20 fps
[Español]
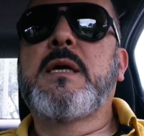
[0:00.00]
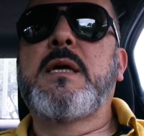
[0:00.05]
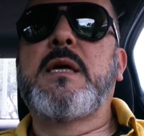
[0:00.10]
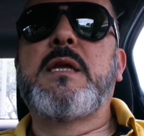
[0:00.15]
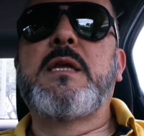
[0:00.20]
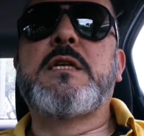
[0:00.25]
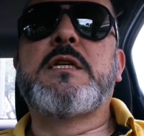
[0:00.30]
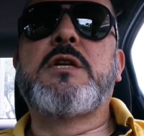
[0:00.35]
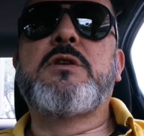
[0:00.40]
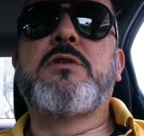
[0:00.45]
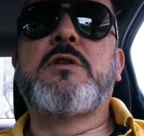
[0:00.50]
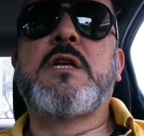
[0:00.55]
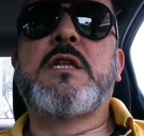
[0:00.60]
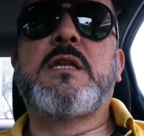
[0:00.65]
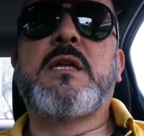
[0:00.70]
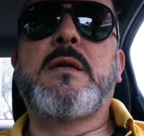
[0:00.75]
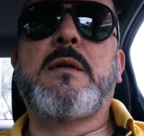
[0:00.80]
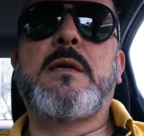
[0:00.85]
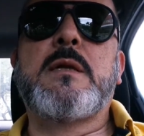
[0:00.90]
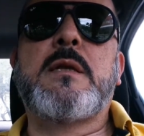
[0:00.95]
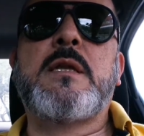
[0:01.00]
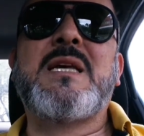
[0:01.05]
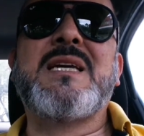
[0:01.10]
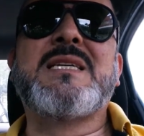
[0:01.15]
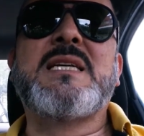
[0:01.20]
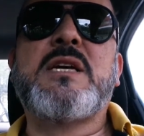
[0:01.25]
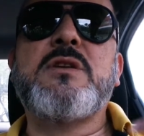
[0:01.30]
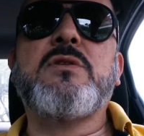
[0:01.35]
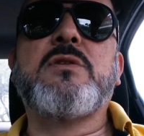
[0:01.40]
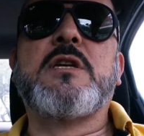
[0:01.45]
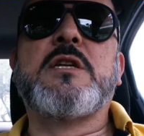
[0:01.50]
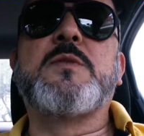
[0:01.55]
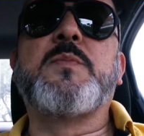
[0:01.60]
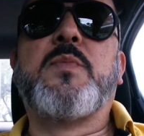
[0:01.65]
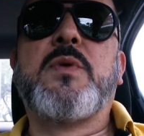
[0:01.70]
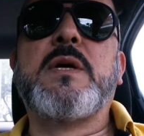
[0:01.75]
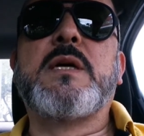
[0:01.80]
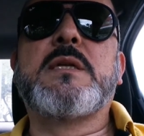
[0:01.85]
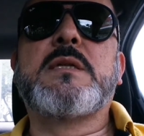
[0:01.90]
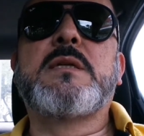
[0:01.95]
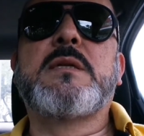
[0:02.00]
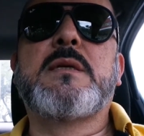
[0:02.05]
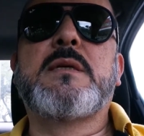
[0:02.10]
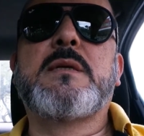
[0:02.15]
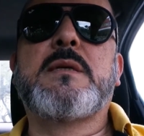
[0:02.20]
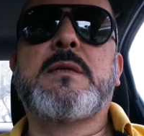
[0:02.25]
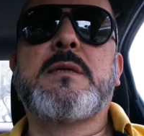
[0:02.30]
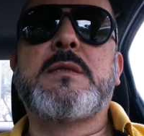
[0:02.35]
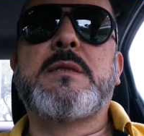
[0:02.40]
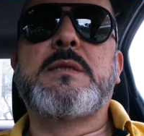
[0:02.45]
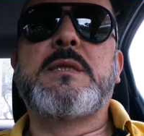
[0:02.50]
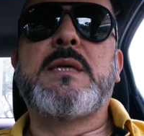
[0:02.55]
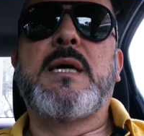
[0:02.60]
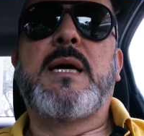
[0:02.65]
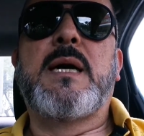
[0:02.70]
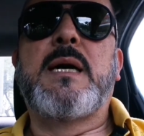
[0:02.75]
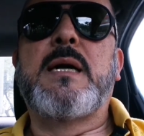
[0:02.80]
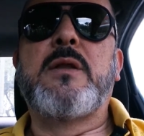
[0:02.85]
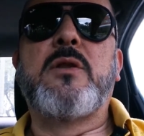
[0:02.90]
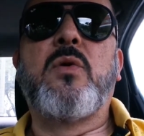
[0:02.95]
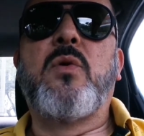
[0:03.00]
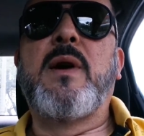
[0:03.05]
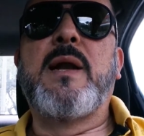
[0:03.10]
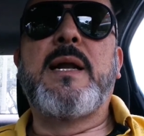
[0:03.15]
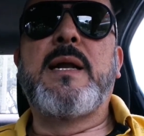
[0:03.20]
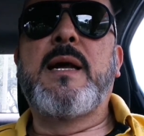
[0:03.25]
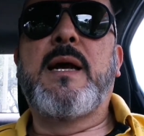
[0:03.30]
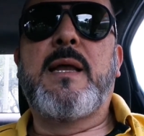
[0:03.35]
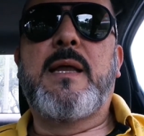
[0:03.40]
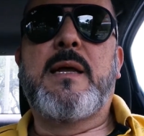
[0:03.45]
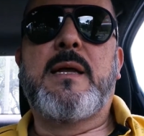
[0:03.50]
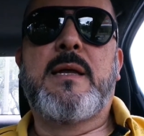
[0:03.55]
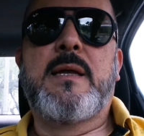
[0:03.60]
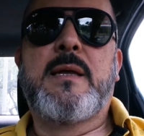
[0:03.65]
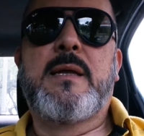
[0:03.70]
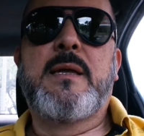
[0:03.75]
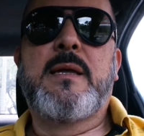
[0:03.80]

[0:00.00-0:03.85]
y 10 años, eh, años después ya no vale nada.